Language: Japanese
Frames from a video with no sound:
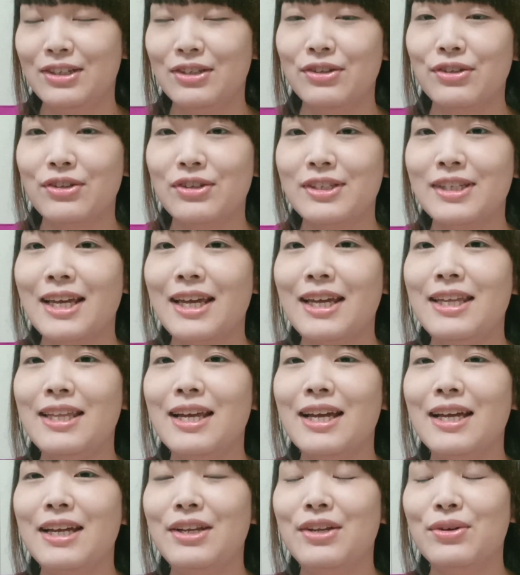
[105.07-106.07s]
その最
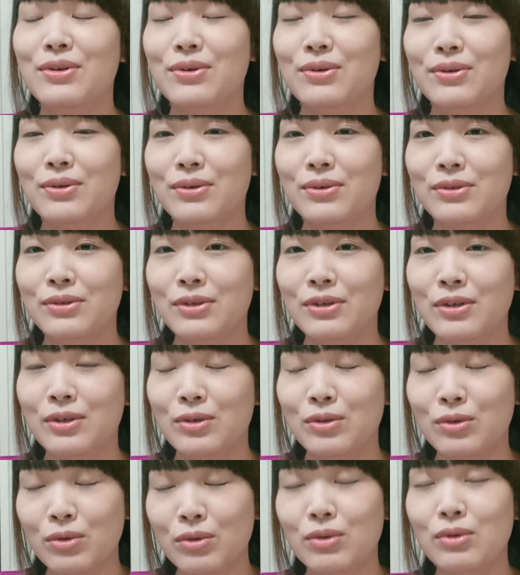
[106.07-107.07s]
大量
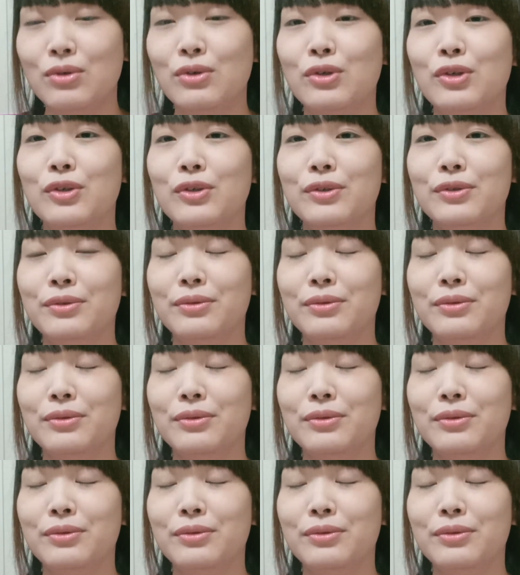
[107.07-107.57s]
を